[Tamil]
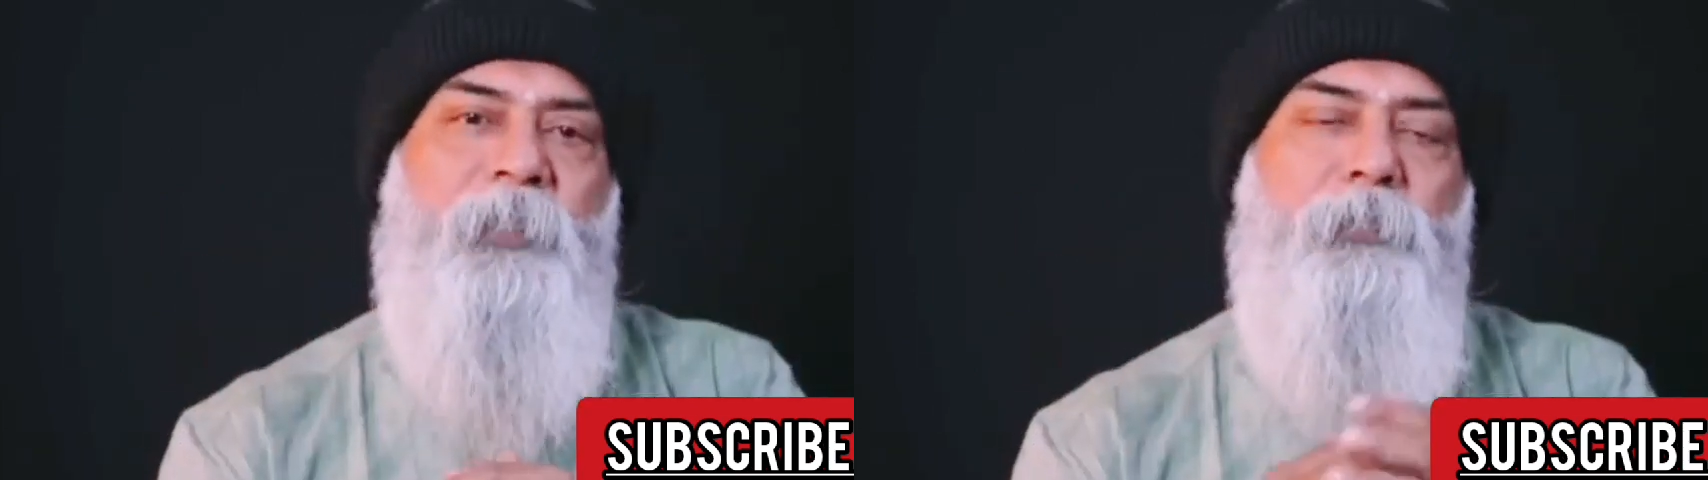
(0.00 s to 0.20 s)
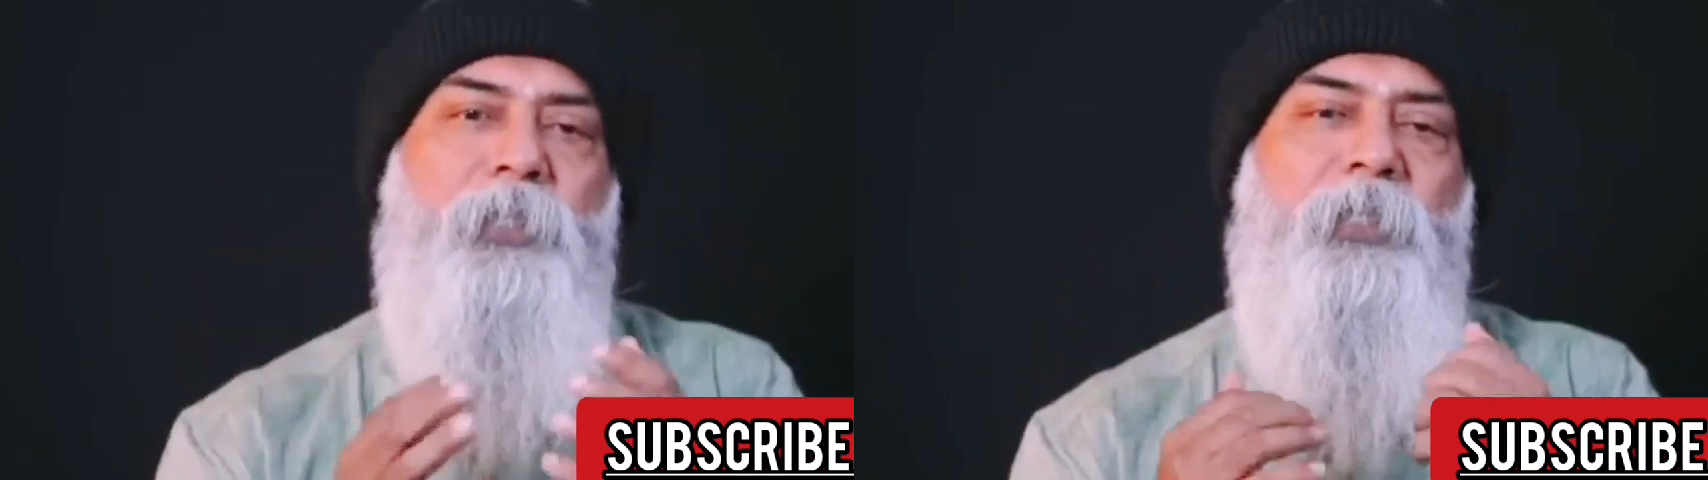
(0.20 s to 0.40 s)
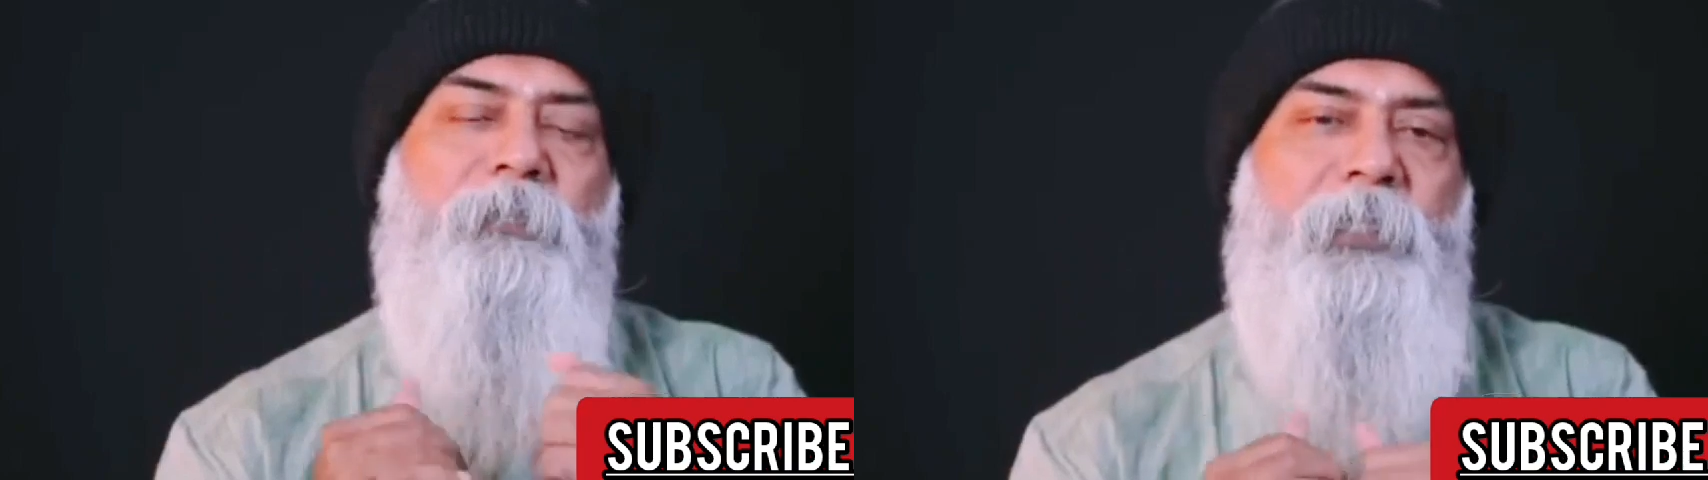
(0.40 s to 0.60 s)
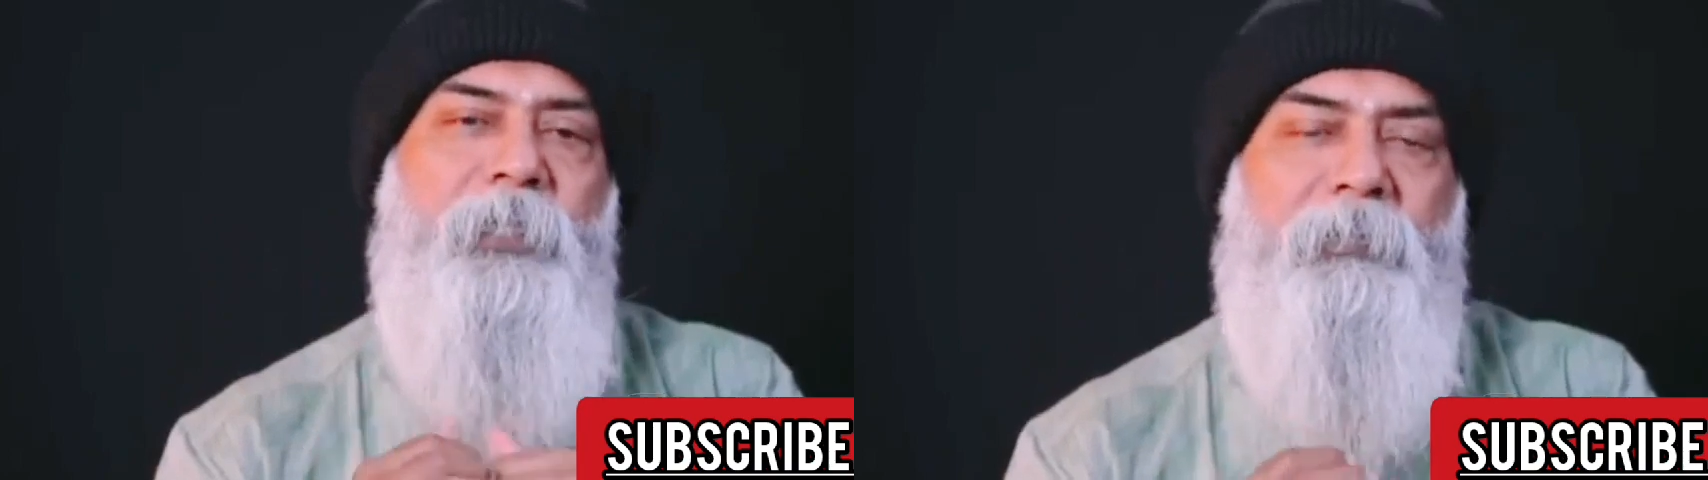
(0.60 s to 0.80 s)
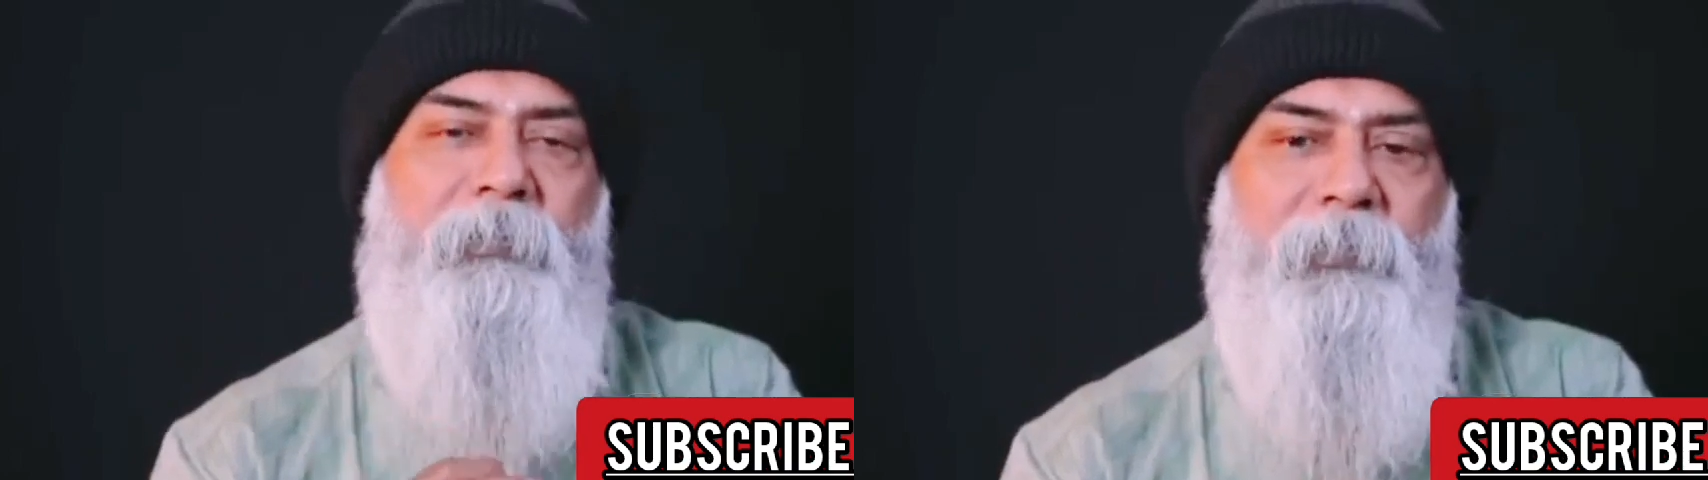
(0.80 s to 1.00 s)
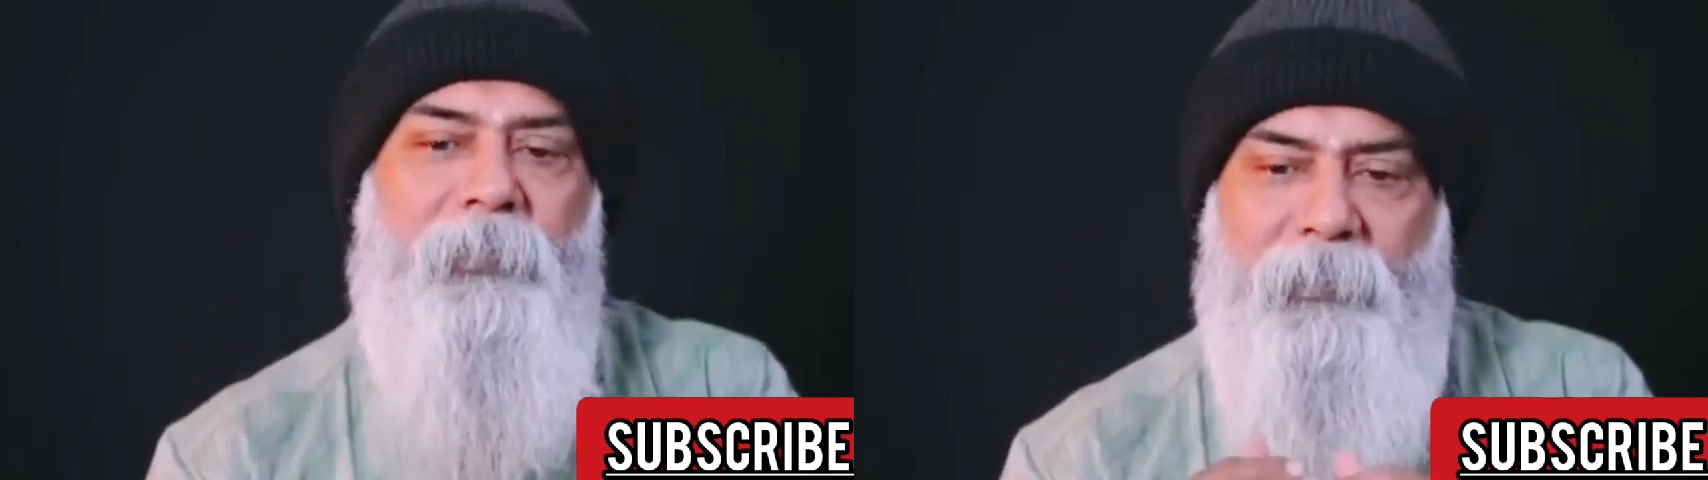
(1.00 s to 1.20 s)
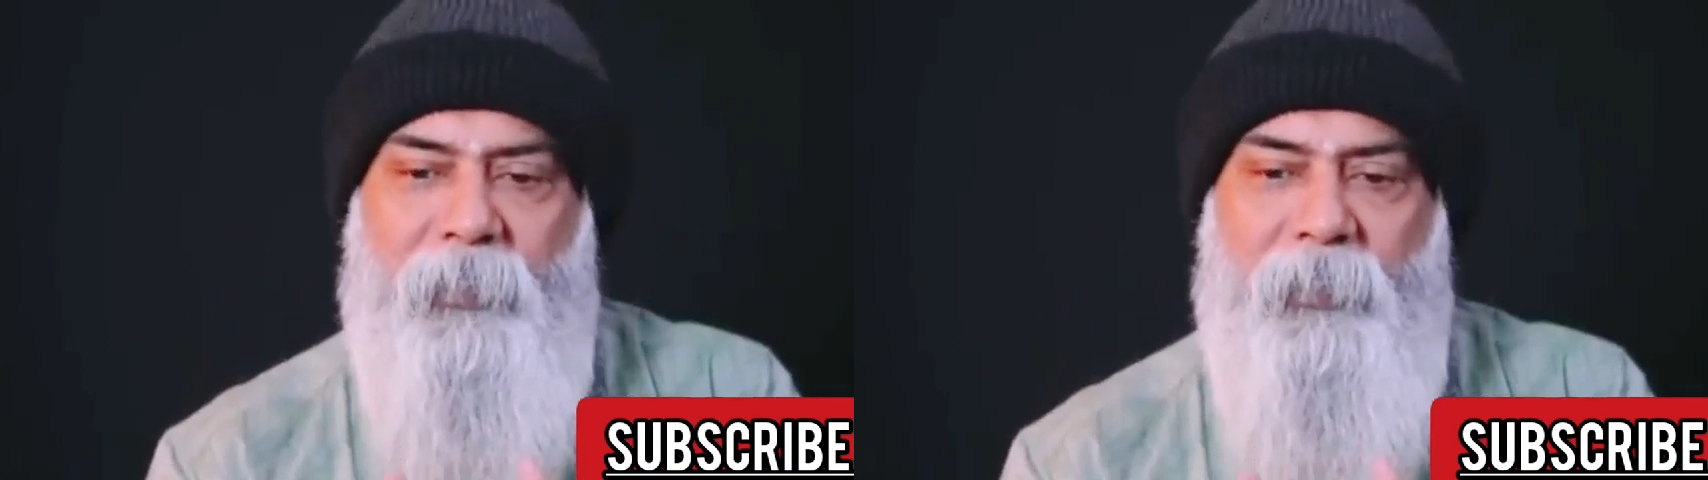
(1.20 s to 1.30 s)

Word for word: இப்ப நீங்க வந்து என்கிட்ட இந்த